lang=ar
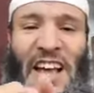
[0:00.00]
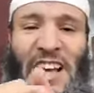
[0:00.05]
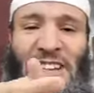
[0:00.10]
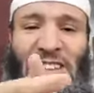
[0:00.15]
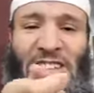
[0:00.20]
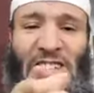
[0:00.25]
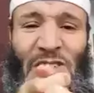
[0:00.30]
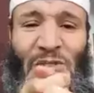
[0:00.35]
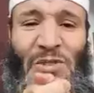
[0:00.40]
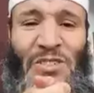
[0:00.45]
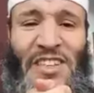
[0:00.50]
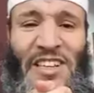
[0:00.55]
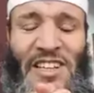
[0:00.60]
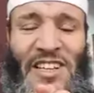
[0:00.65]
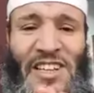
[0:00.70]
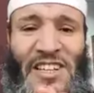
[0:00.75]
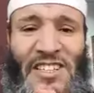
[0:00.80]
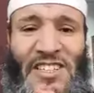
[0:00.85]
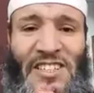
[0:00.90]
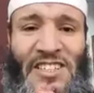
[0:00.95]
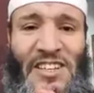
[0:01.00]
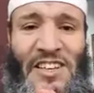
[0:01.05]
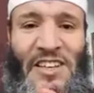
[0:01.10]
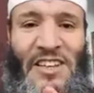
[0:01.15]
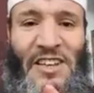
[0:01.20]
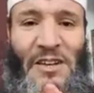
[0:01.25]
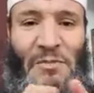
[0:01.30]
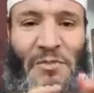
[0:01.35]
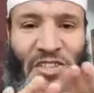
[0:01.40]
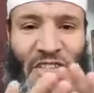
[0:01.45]
الديستور تعكست
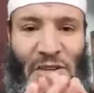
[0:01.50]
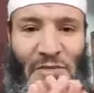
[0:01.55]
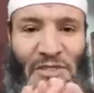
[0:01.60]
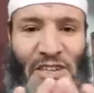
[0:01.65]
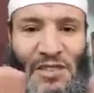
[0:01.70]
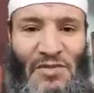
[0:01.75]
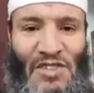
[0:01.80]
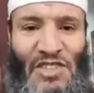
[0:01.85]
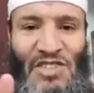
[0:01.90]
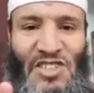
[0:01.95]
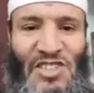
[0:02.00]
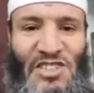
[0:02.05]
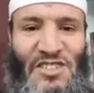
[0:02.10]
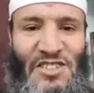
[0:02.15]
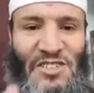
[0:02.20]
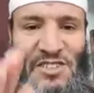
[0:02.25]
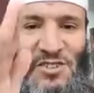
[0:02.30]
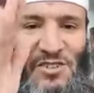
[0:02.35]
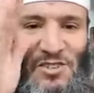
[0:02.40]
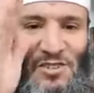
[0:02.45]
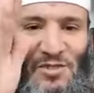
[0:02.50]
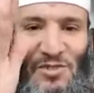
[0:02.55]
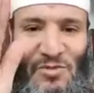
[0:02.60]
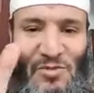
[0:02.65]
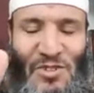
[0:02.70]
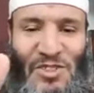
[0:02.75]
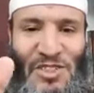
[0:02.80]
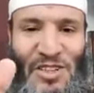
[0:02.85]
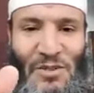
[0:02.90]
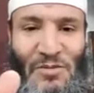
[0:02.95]
باش في الجيج
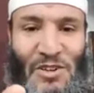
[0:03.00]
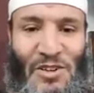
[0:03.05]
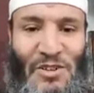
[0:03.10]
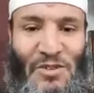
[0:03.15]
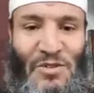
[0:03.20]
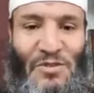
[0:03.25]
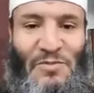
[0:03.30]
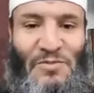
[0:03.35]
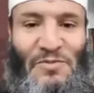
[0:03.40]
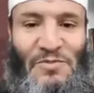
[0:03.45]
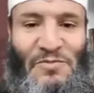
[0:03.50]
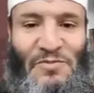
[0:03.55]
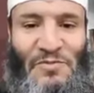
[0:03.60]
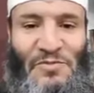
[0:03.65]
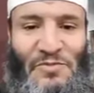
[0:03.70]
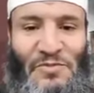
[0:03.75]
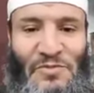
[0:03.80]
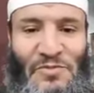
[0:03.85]
والسلام عليكم